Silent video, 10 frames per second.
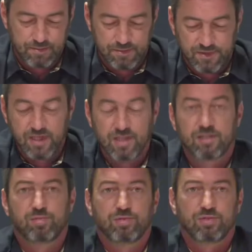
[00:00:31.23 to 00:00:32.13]
falar
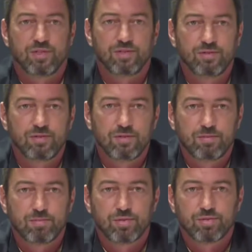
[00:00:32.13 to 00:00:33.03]
aqui para o torcedor,
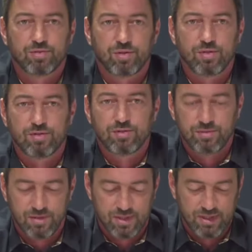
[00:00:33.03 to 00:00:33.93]
para o sócio,
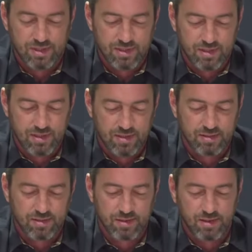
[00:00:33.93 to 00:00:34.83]
é,
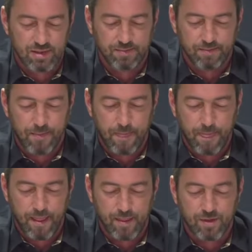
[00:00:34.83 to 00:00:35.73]
que
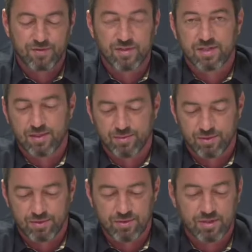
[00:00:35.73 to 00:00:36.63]
nós
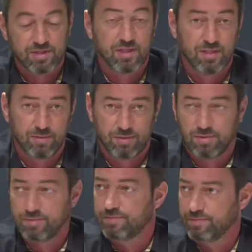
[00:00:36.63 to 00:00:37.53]
fizemos, nós erramos
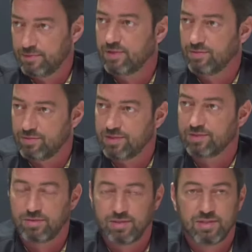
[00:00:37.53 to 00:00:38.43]
em algumas
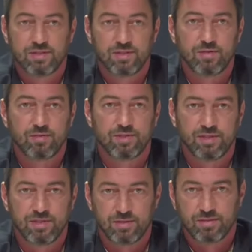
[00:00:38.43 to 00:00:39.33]
coisas, em algumas
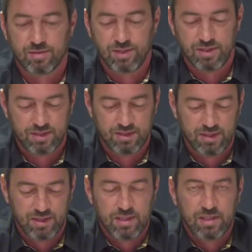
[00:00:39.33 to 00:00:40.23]
decisões,
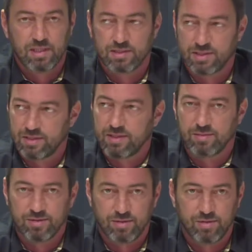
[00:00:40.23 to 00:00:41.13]

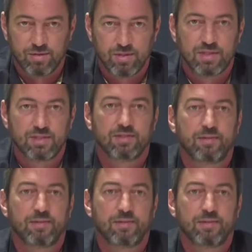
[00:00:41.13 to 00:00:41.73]
acertamos em outras.